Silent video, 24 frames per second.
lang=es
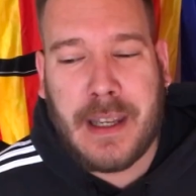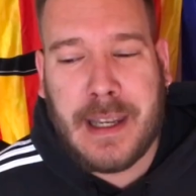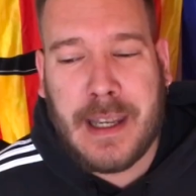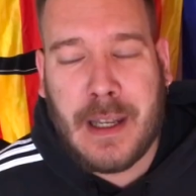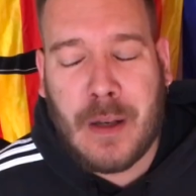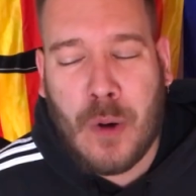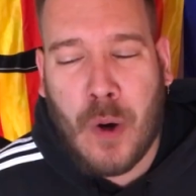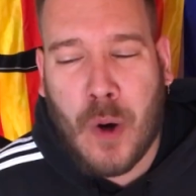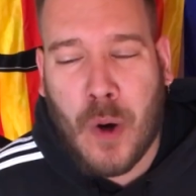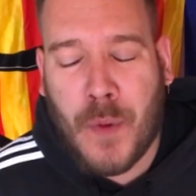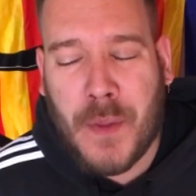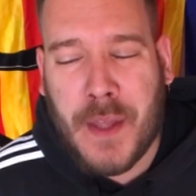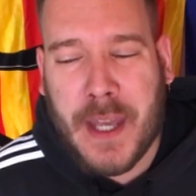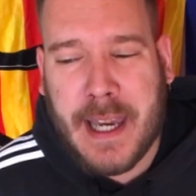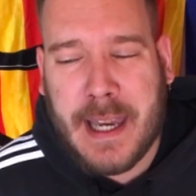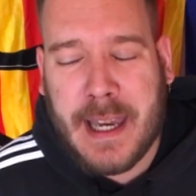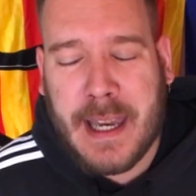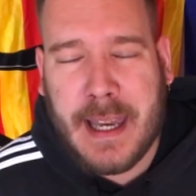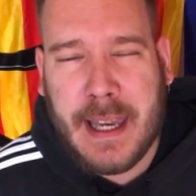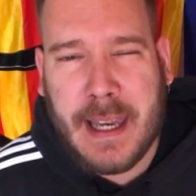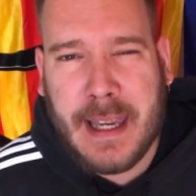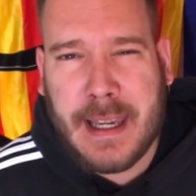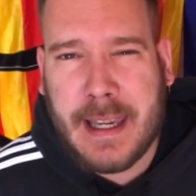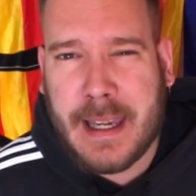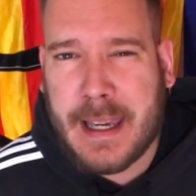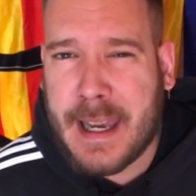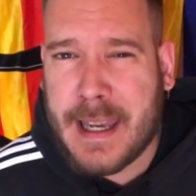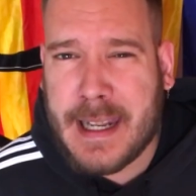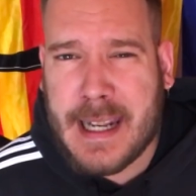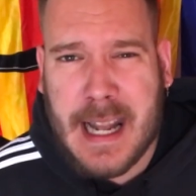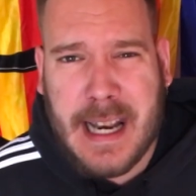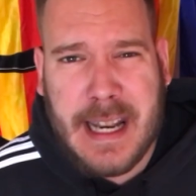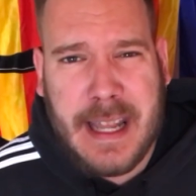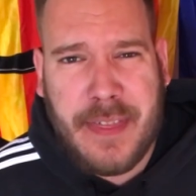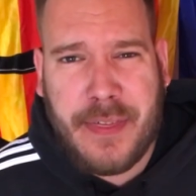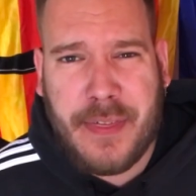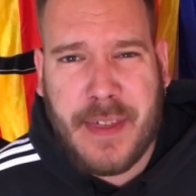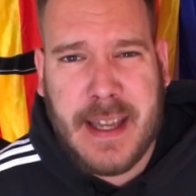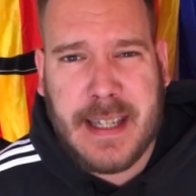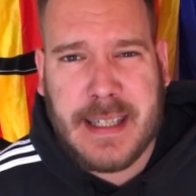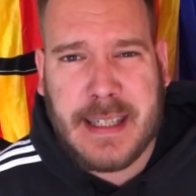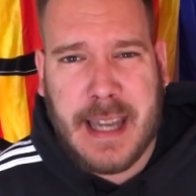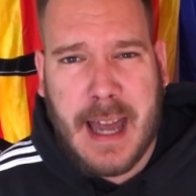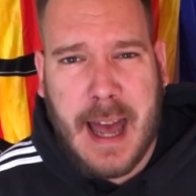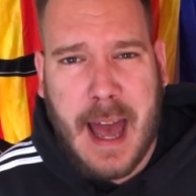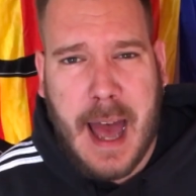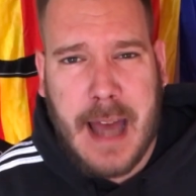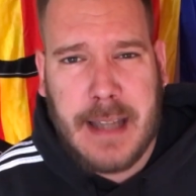y luego dije, ¿qué
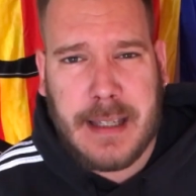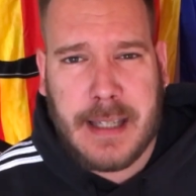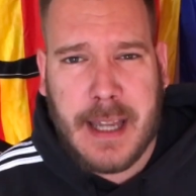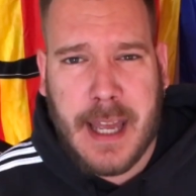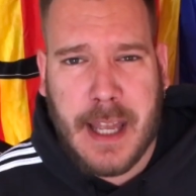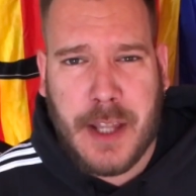narices has